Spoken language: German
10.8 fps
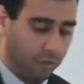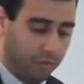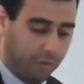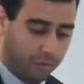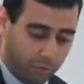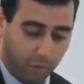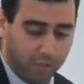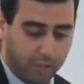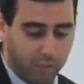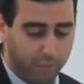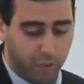Und so ist
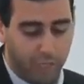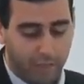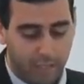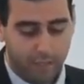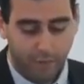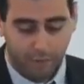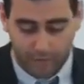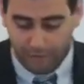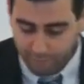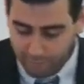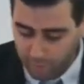das zu verstehen. Das heißt,
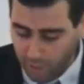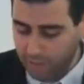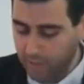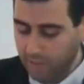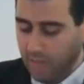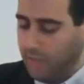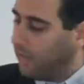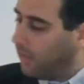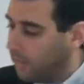verwerfen bedeutet,